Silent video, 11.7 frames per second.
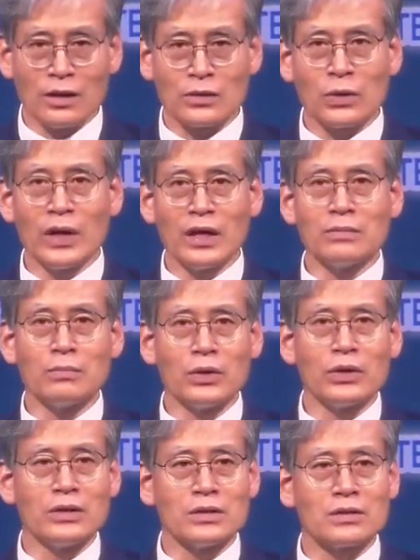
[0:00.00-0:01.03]
교회는
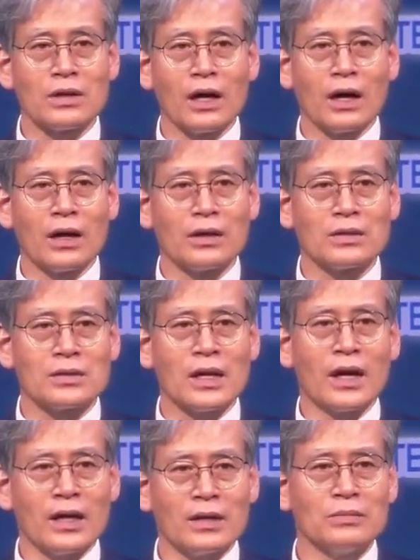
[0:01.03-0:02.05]
모여 있으나
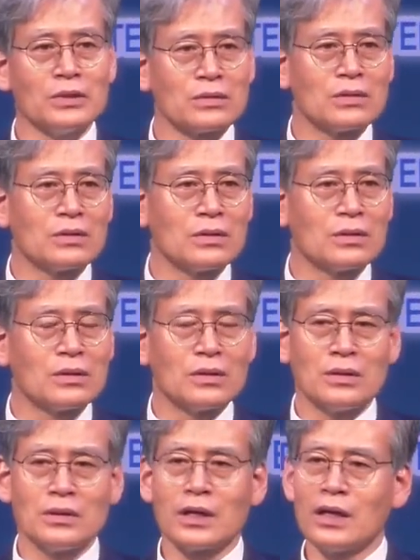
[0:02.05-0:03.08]
삶은
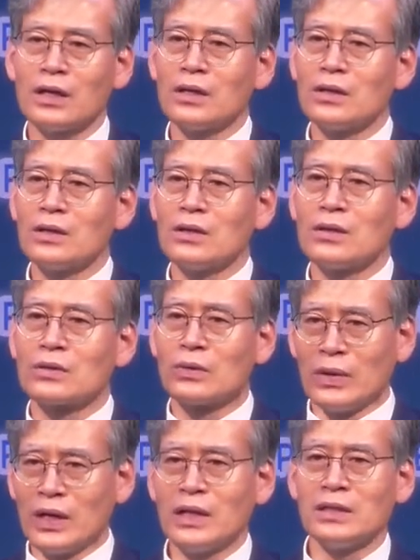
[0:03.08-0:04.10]
이게
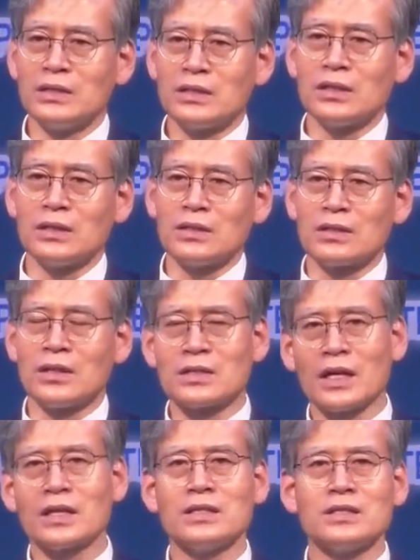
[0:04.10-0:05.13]
교회인지
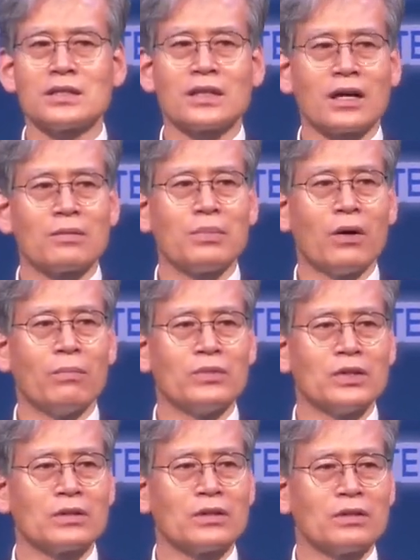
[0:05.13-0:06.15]
세상인지 다를 바
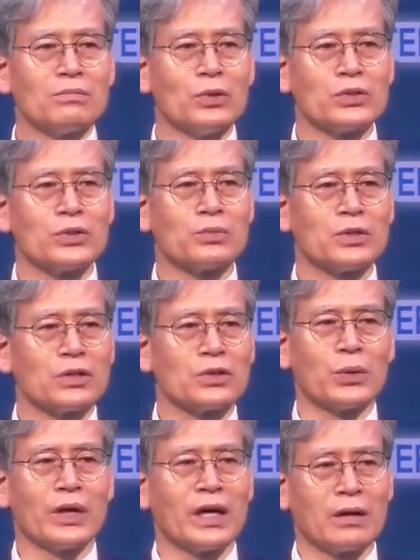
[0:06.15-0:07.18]
없는 그런 모습들이
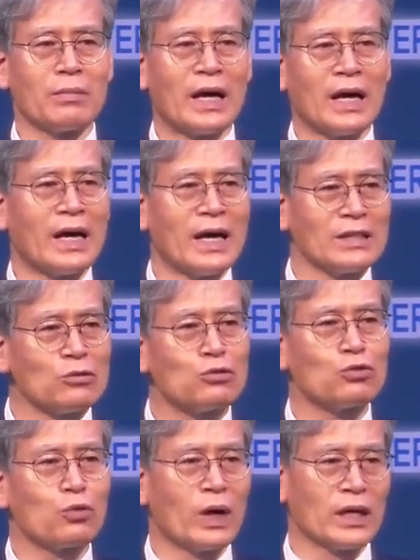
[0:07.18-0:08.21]
교회 안에 많이
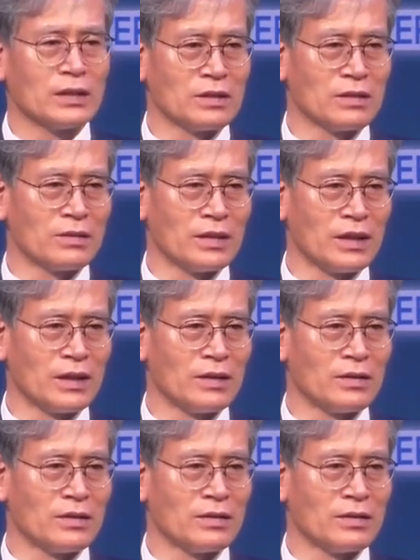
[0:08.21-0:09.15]
들어와 있는 거예요.